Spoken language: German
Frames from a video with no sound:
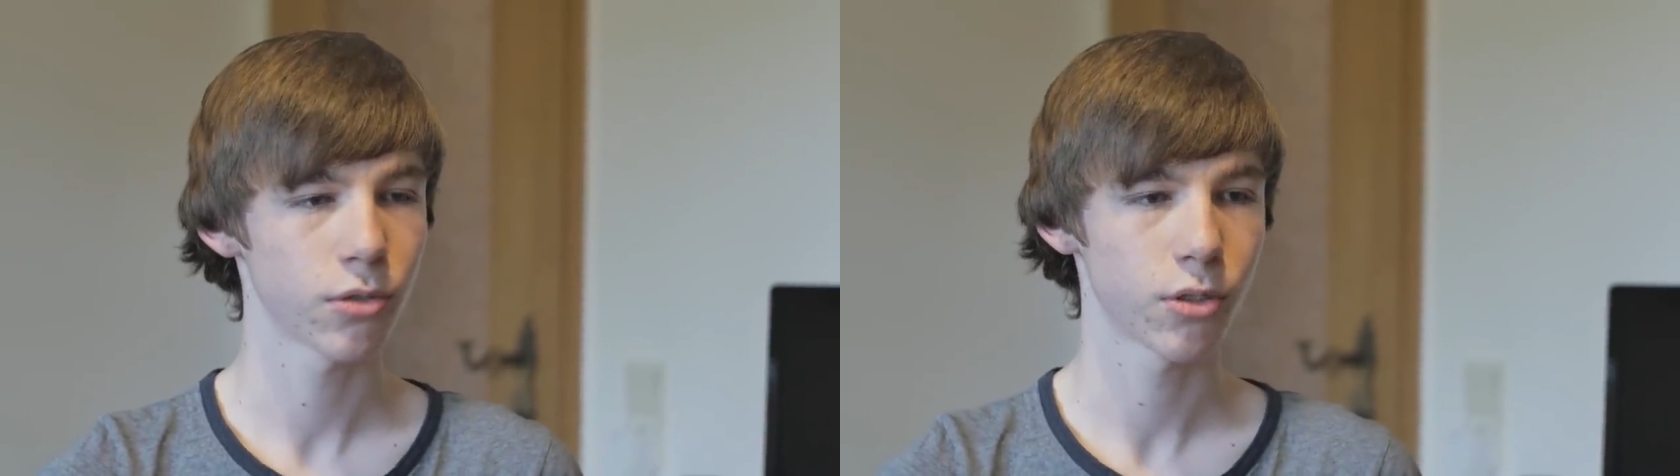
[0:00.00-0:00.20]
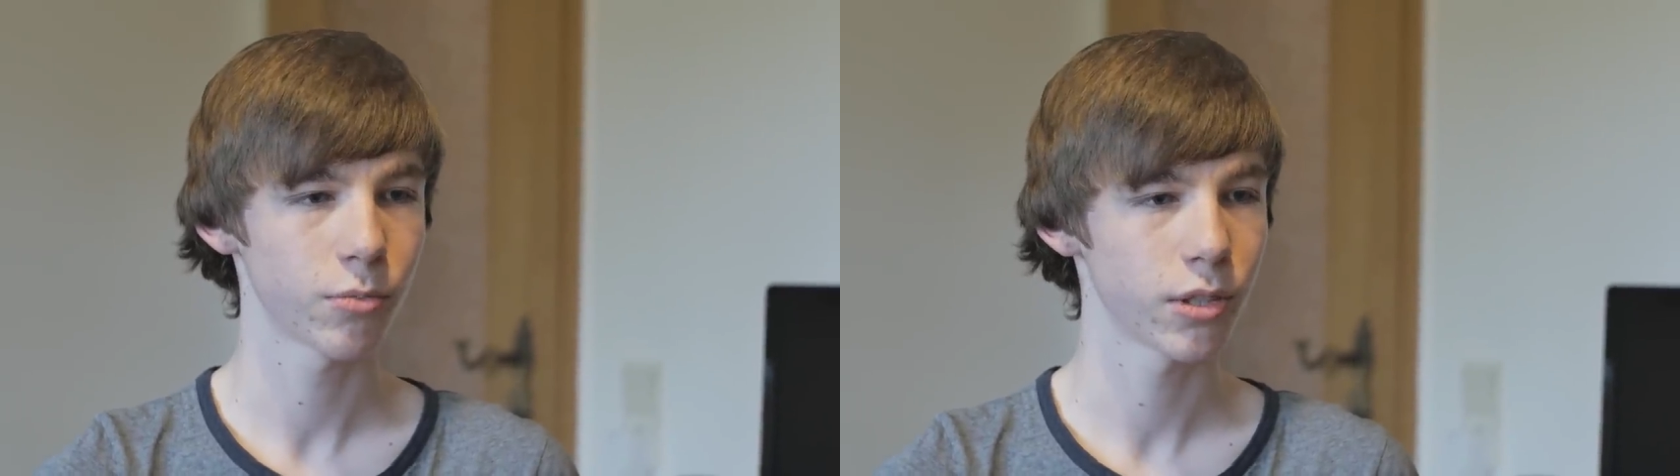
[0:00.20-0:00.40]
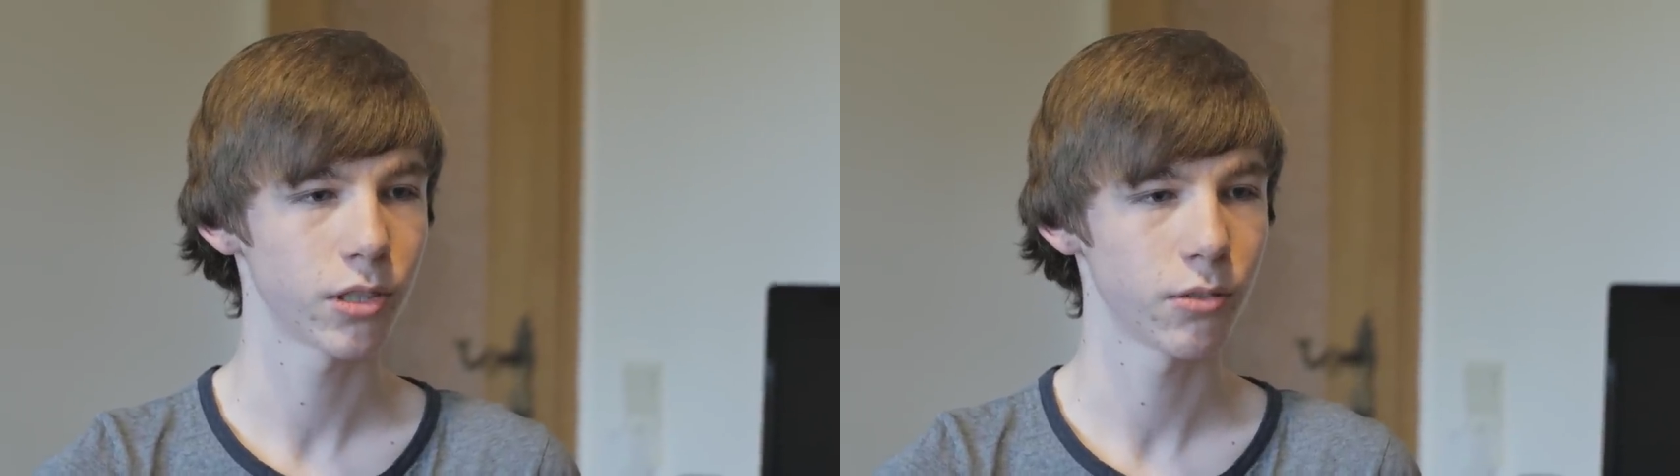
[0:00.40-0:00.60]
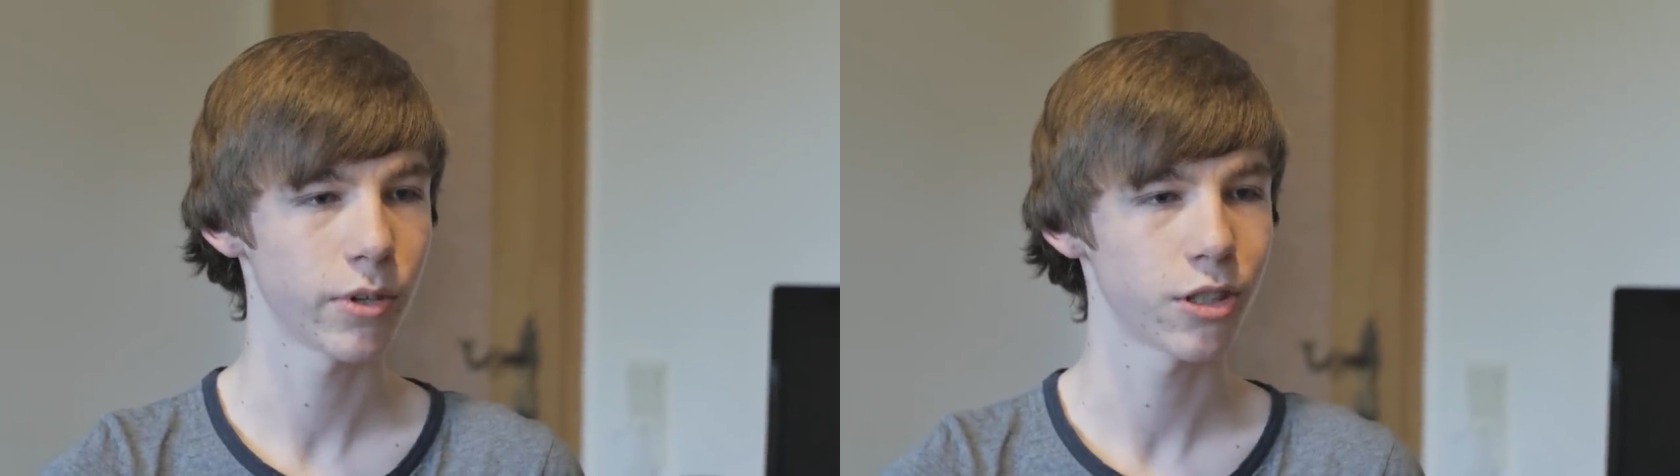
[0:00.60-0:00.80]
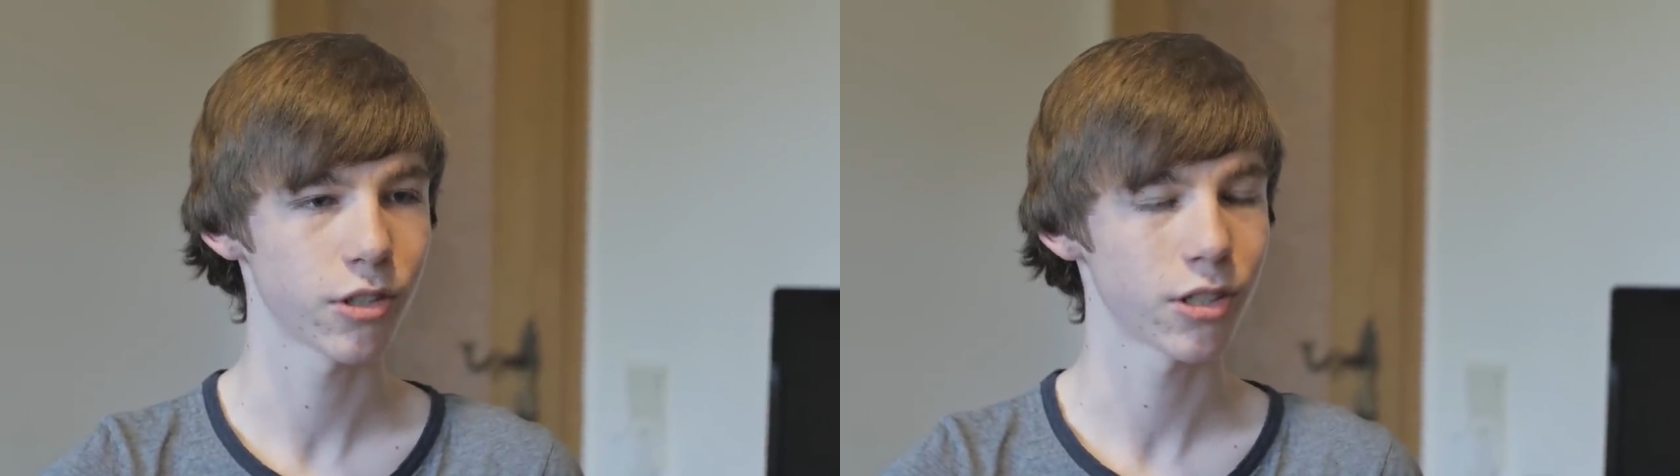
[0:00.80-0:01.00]
gucke mir die
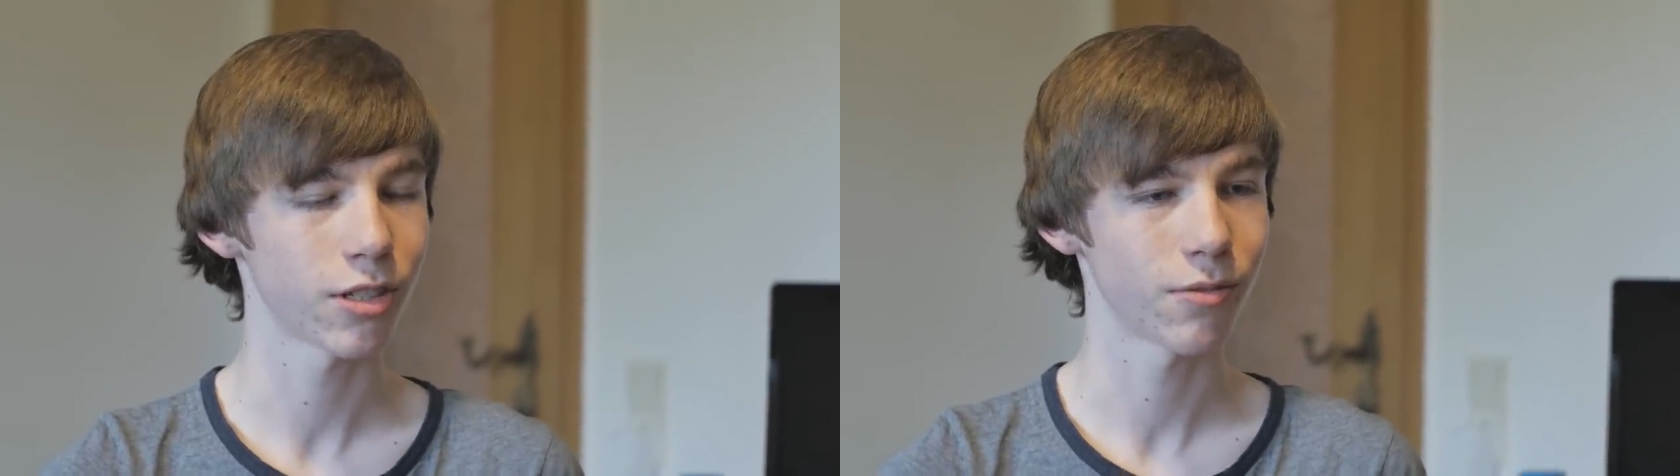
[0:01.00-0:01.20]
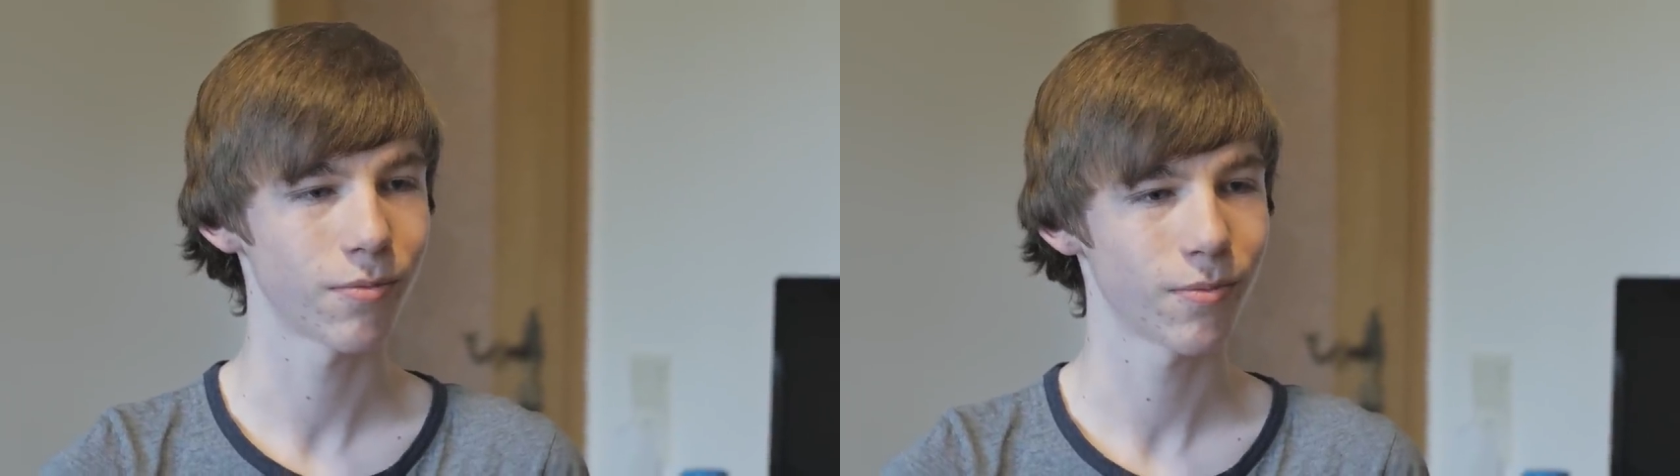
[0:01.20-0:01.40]
Matches an.